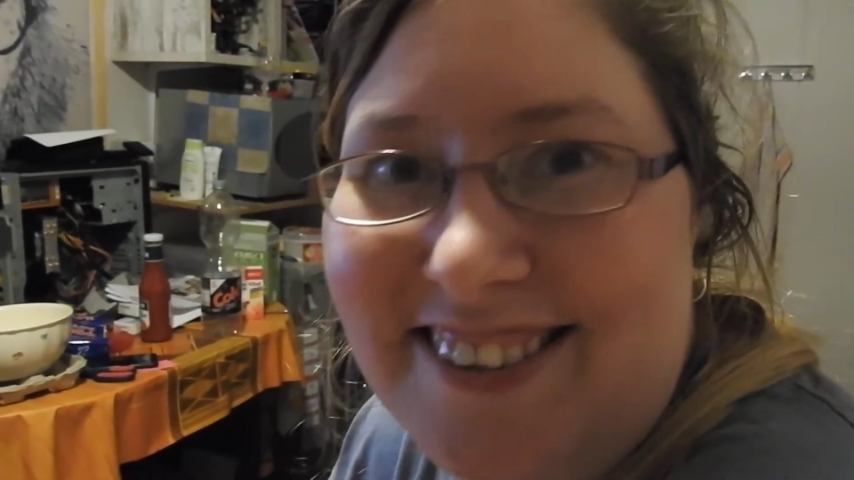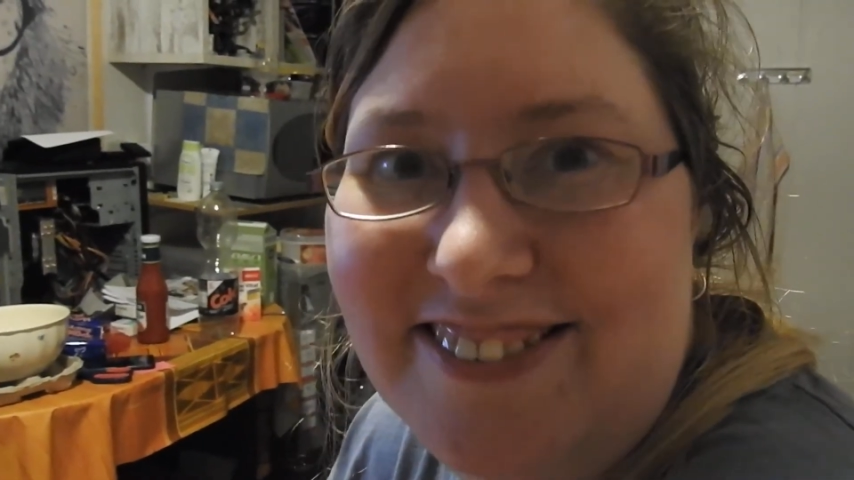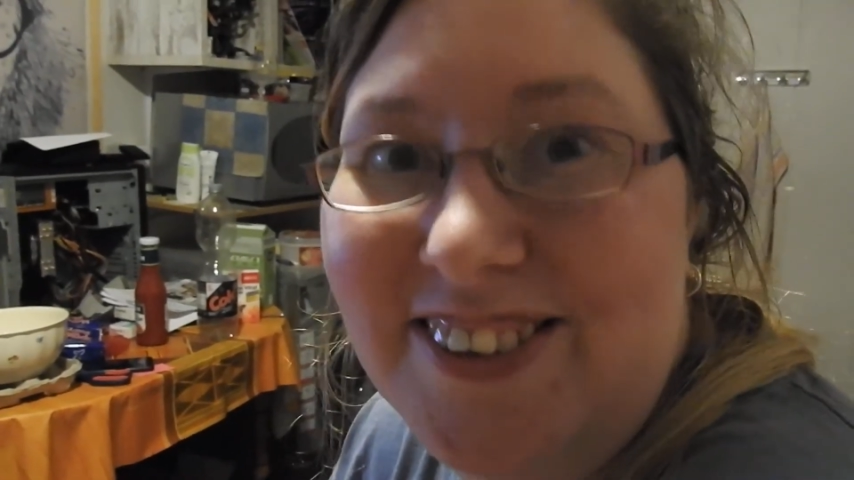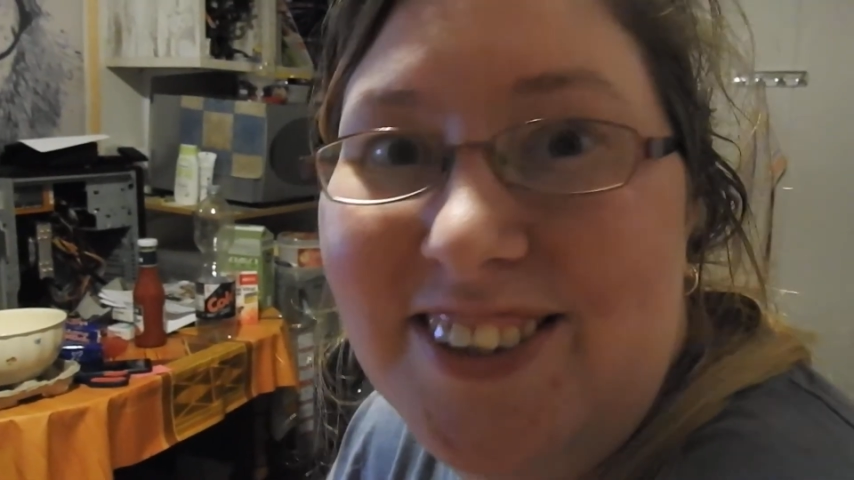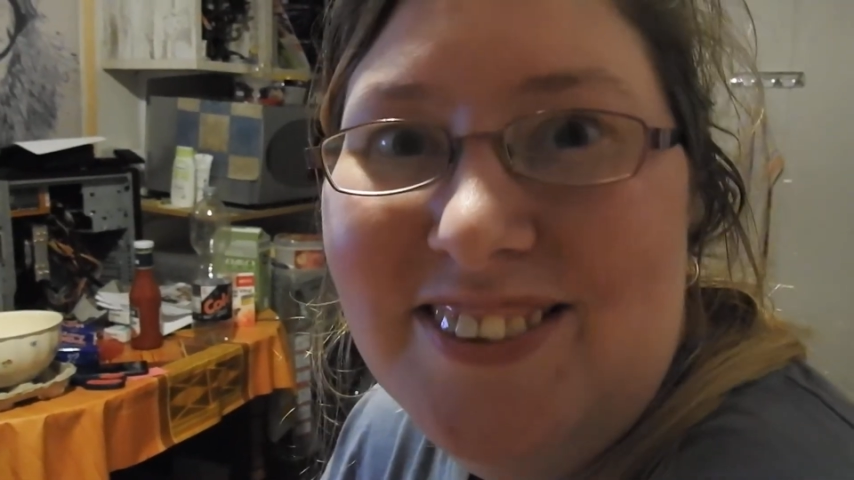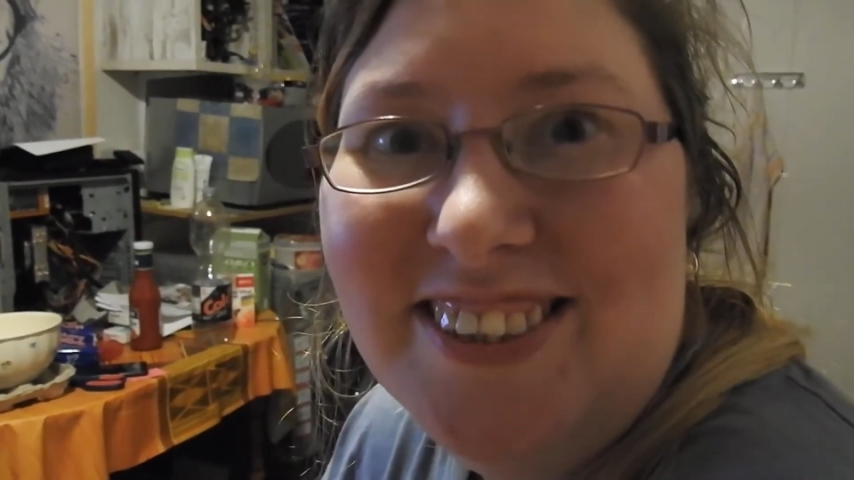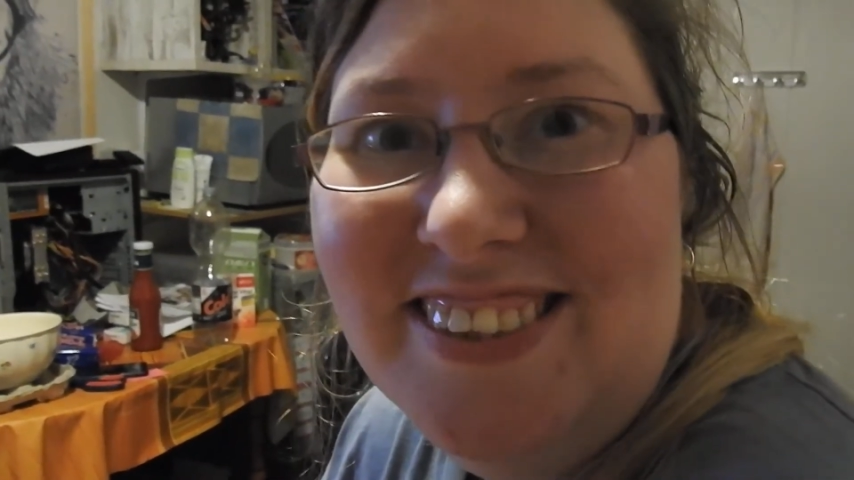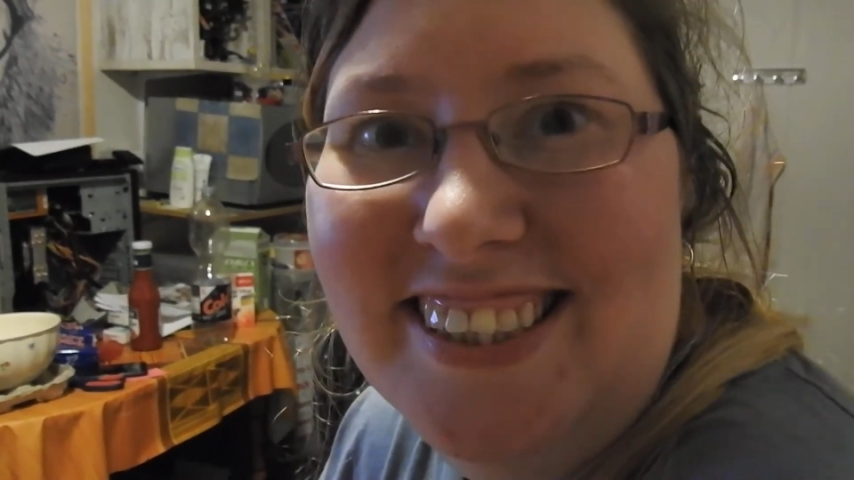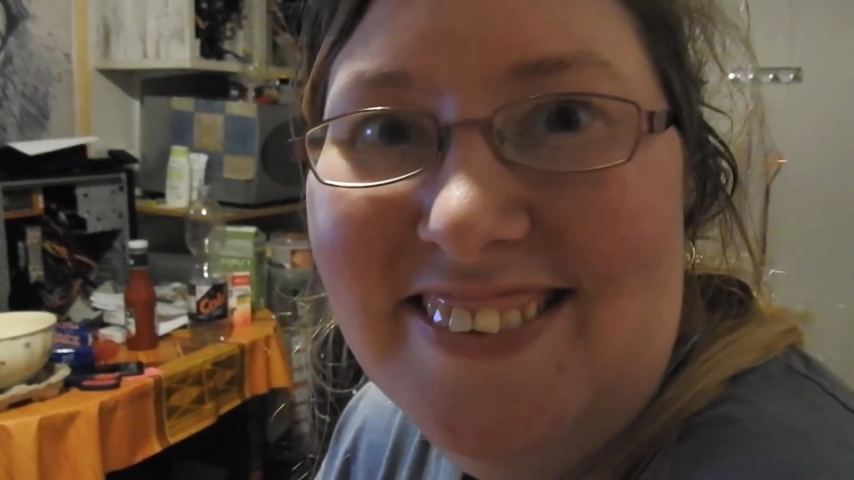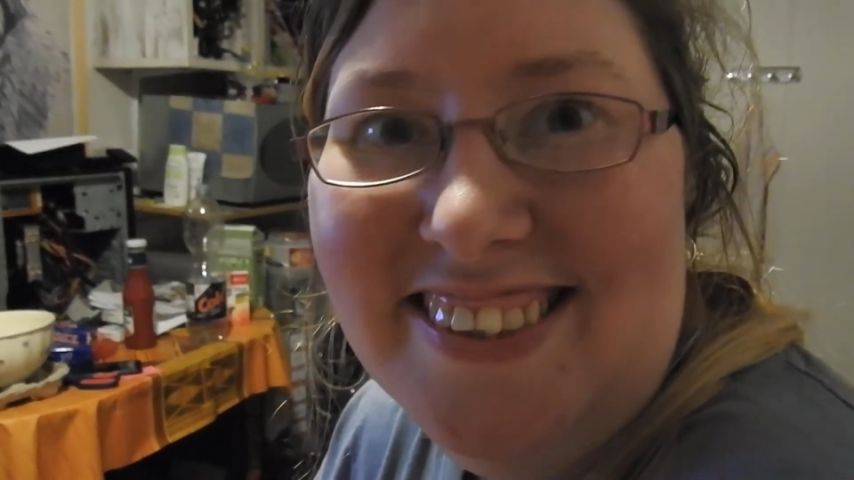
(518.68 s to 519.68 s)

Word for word: Vögel müssen gehen nicht